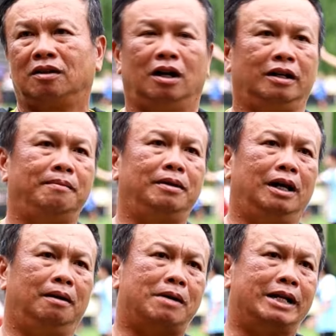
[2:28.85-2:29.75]
ก็ในเมื่อ
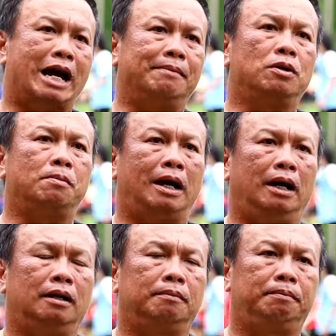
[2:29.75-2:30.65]
มาดามเข้ามา
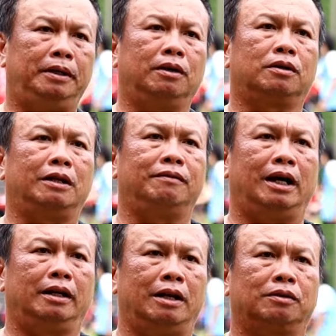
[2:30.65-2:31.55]
พี่ก็คิด
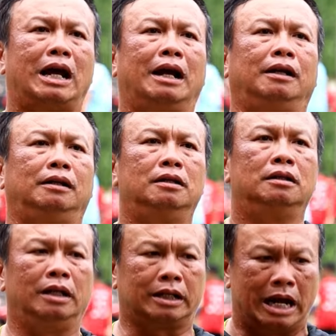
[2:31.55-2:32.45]
ว่าแนวทาง
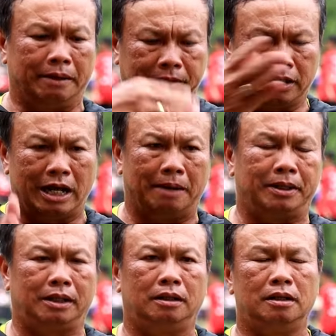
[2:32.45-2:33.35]
ในการพัฒนามัน